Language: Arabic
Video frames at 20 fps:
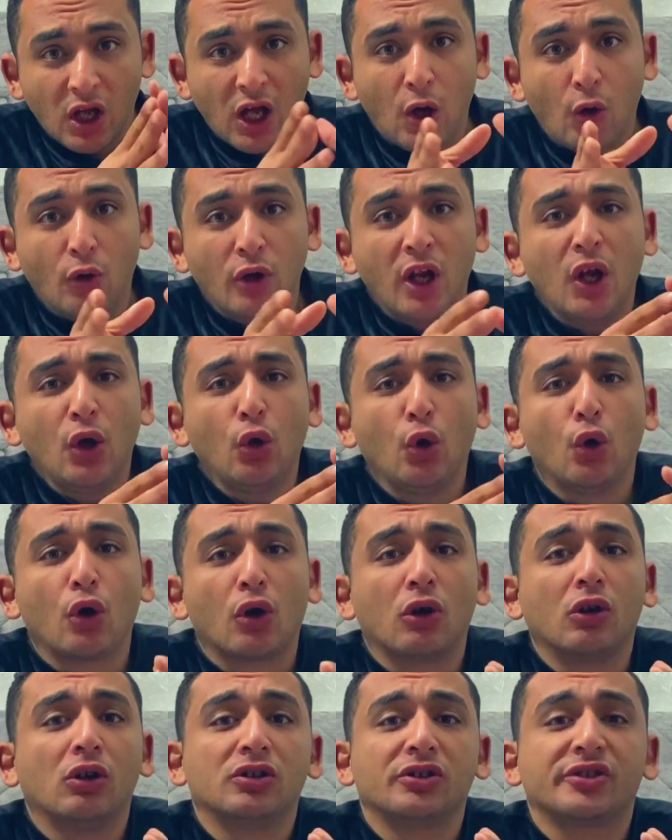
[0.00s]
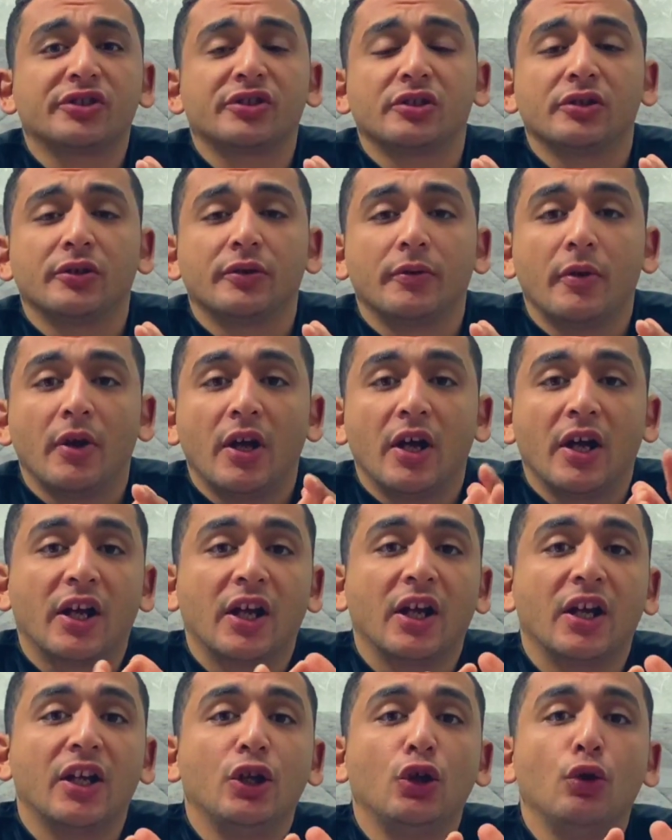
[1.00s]
هؤلاء الحراس
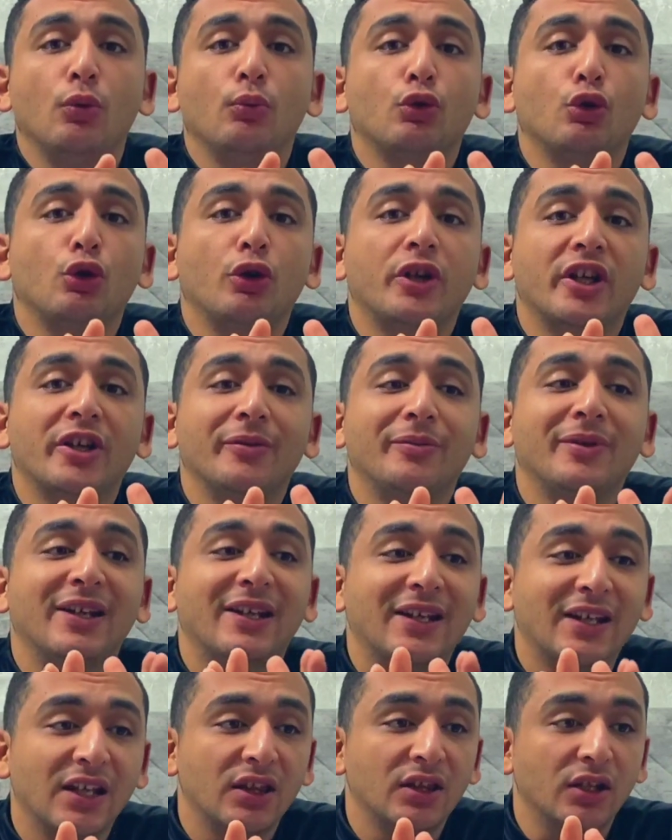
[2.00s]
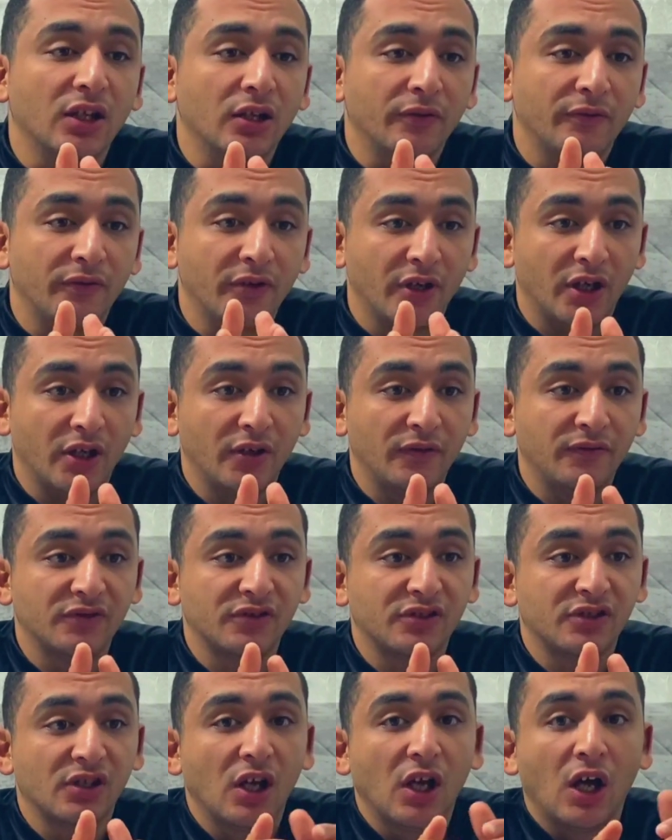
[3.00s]
كان ليهم دور كبير جدا في حفظ
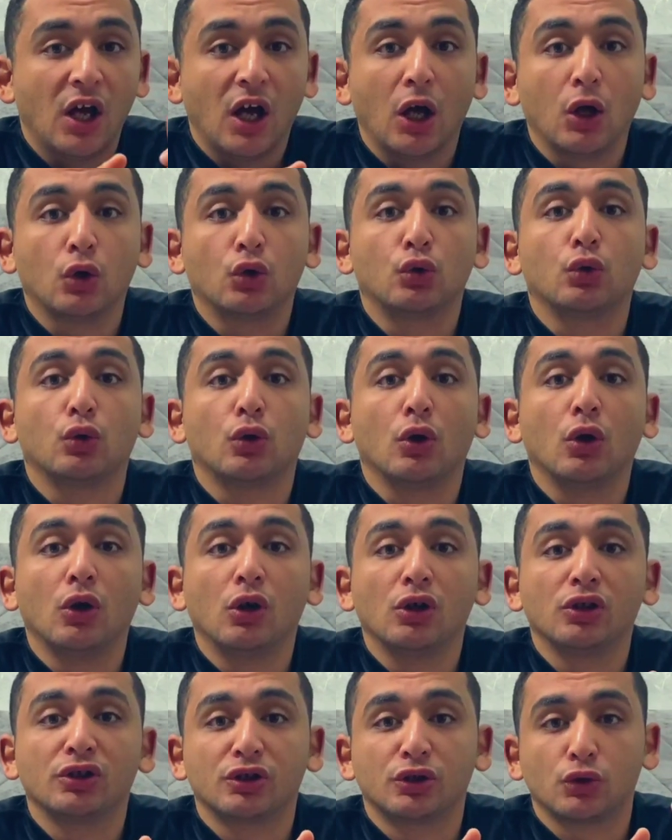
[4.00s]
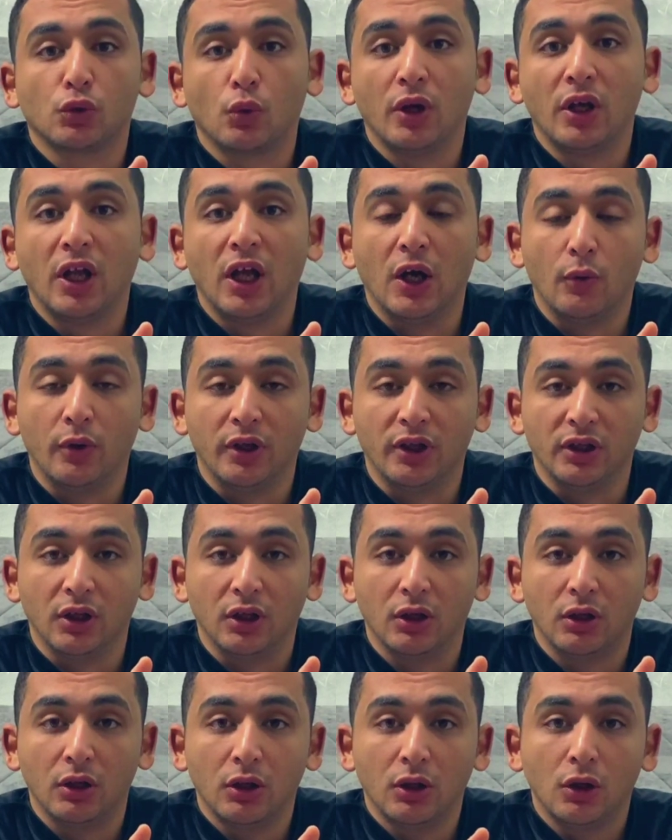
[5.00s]
التراث والهوية
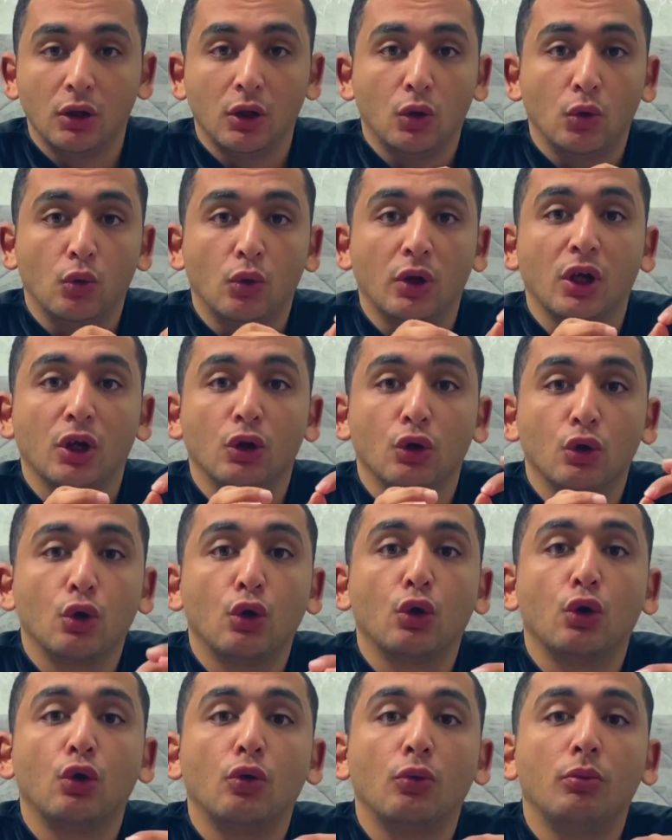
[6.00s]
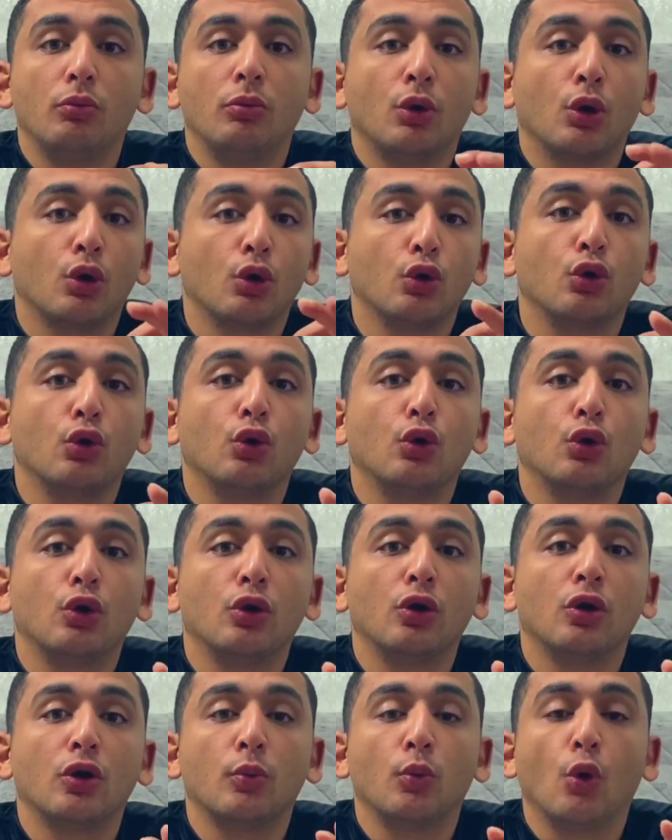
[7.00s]
وكان دورهم
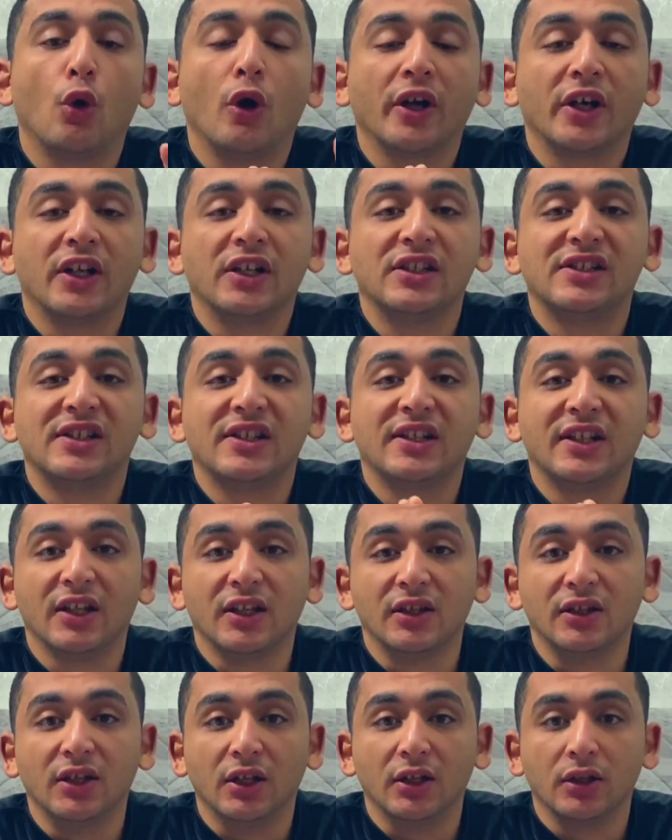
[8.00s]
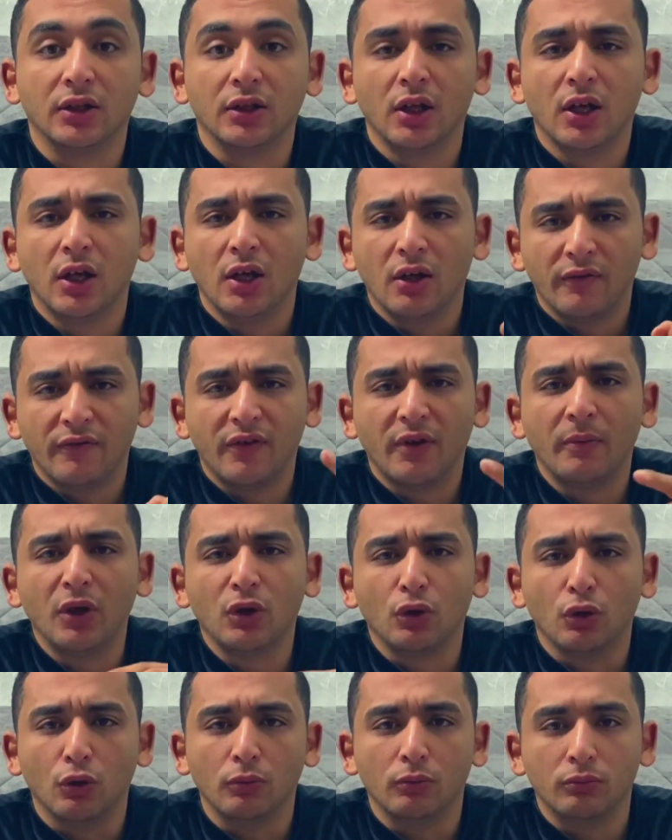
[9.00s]
دور معجزي جدا فمن
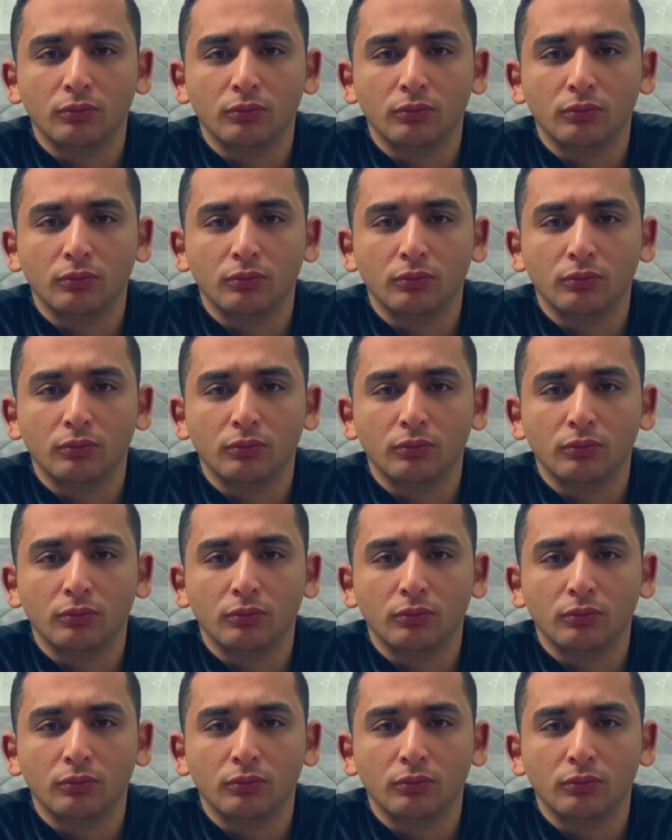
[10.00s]
هم؟